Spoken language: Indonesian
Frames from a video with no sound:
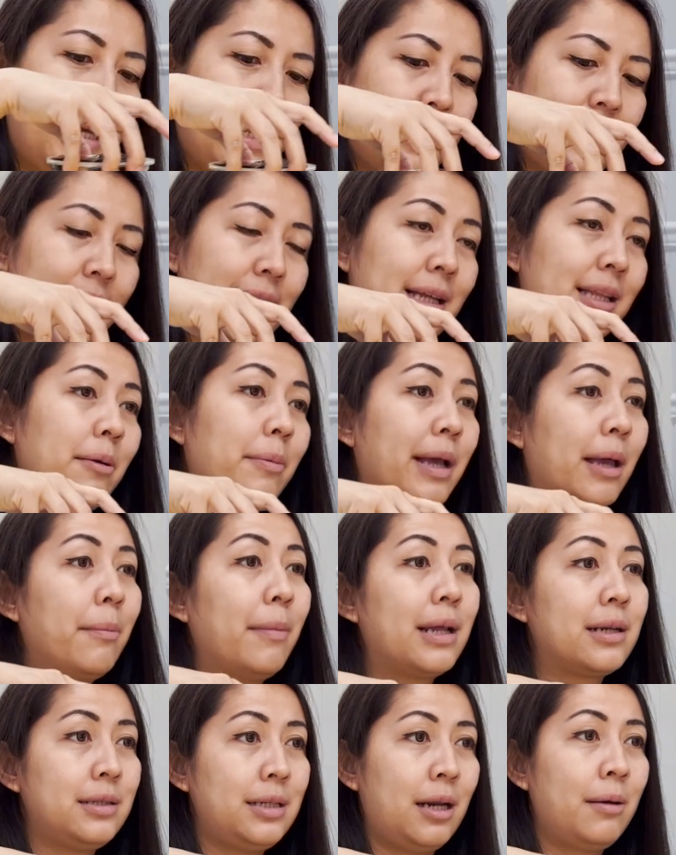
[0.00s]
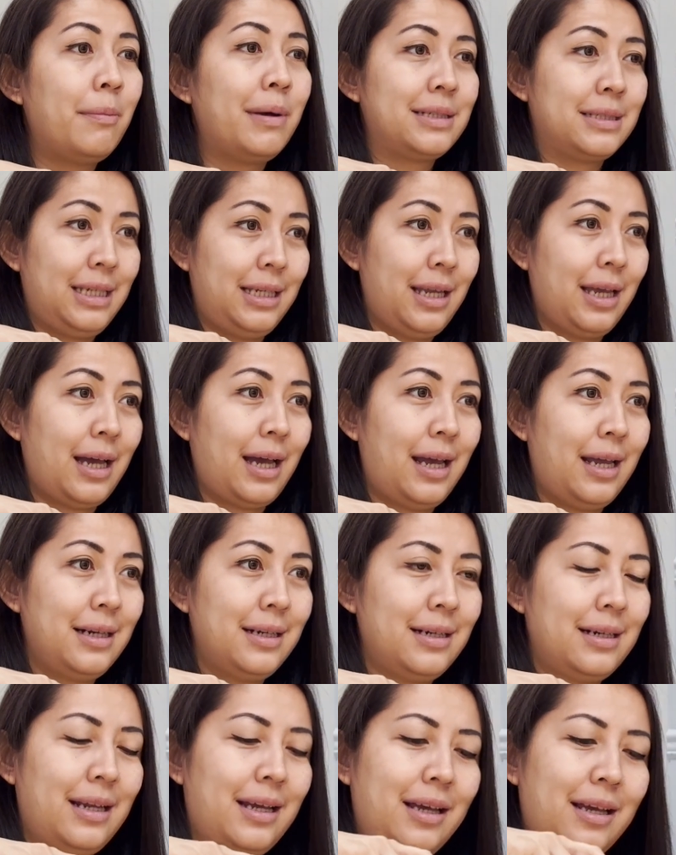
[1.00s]
ini kita pakai marjan pastinya
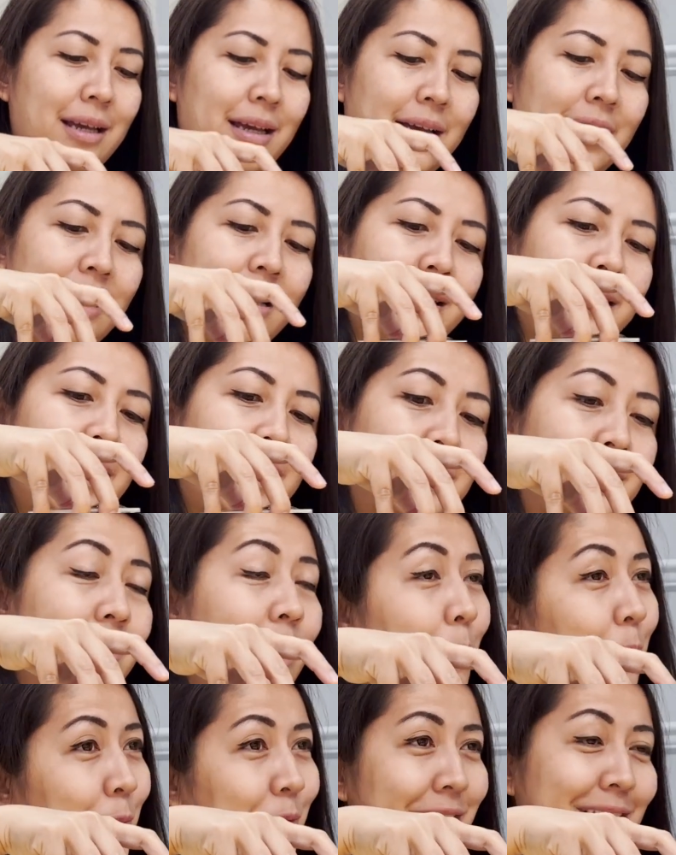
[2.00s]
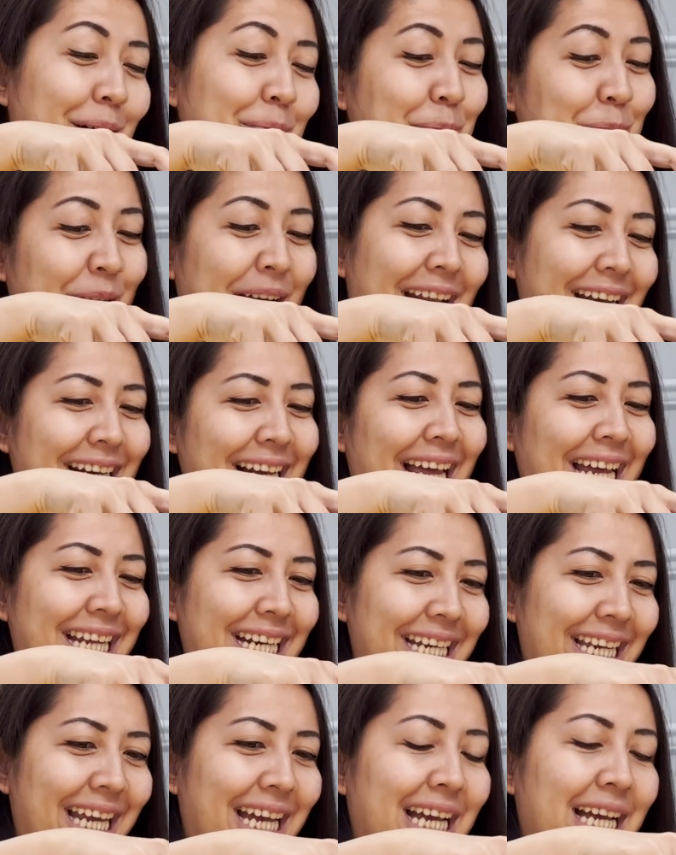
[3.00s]
kan dan campur-campuran
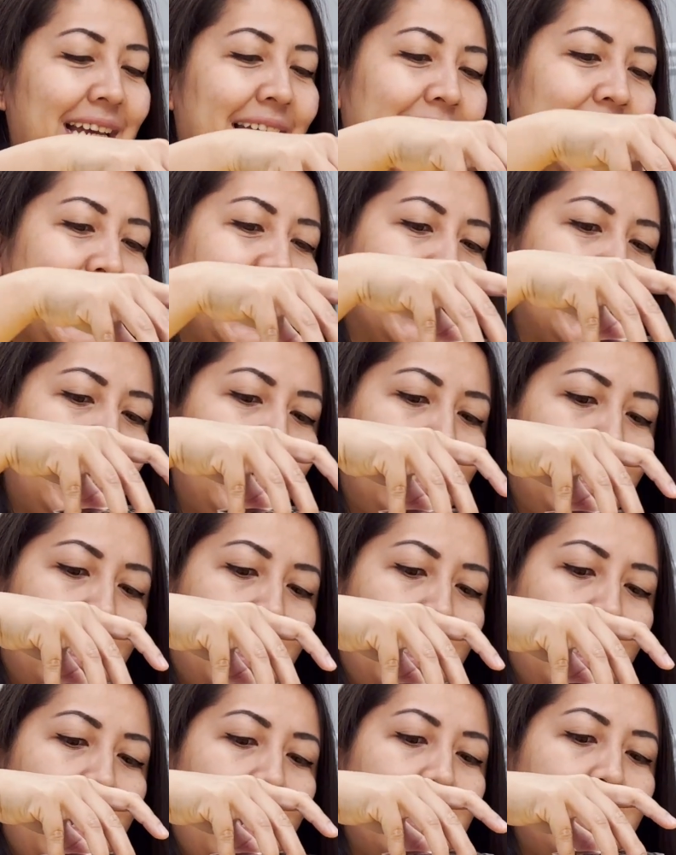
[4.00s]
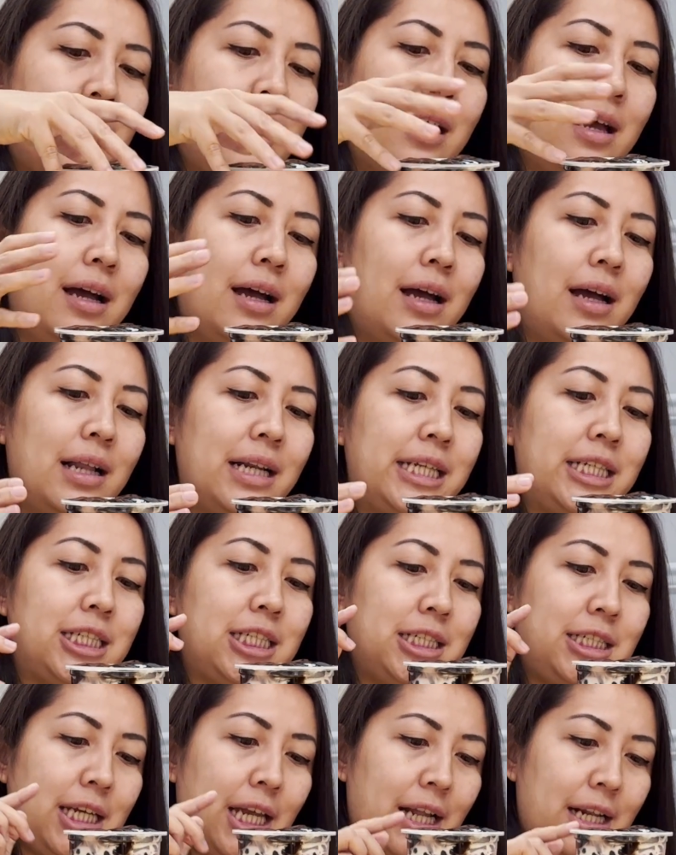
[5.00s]
lainnya ini isinya ada
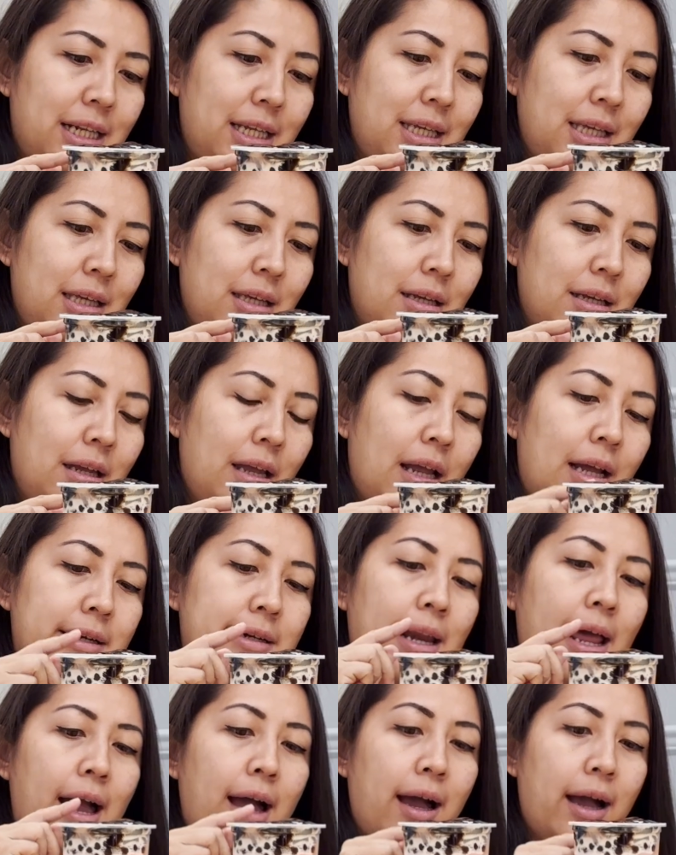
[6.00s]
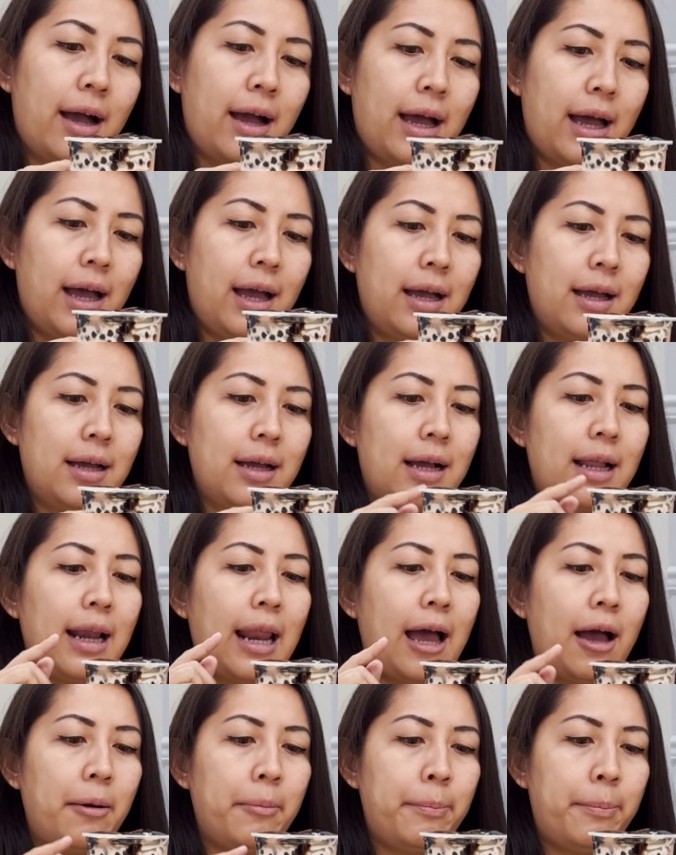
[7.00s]
lychee jelly nangka,
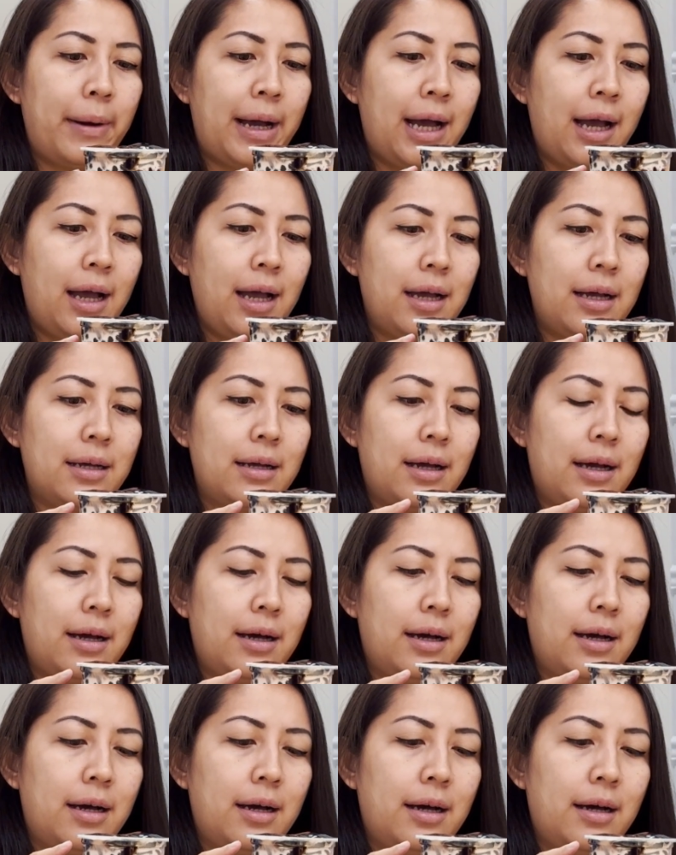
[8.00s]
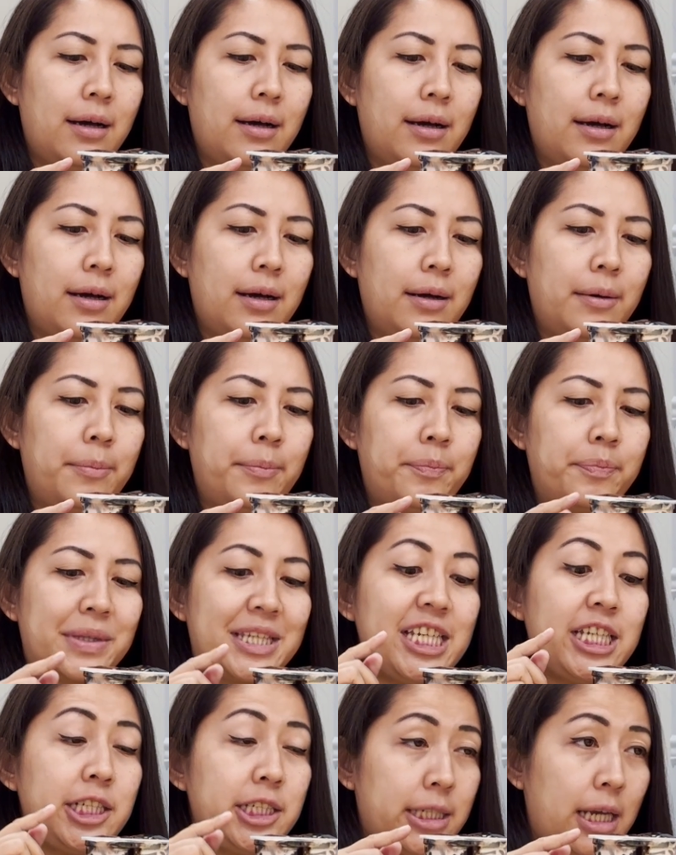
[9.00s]
kelapa, um,
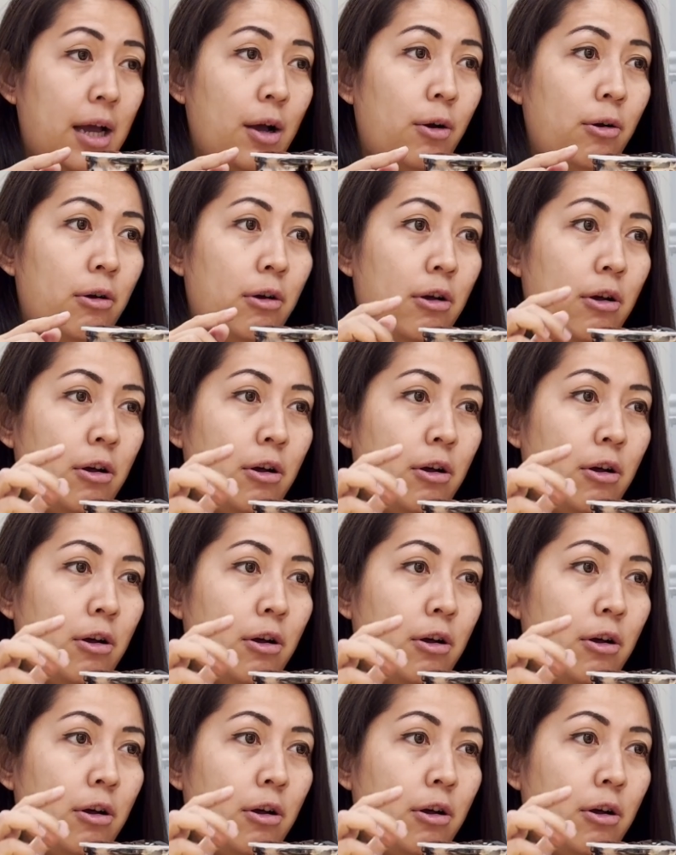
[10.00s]
cincau,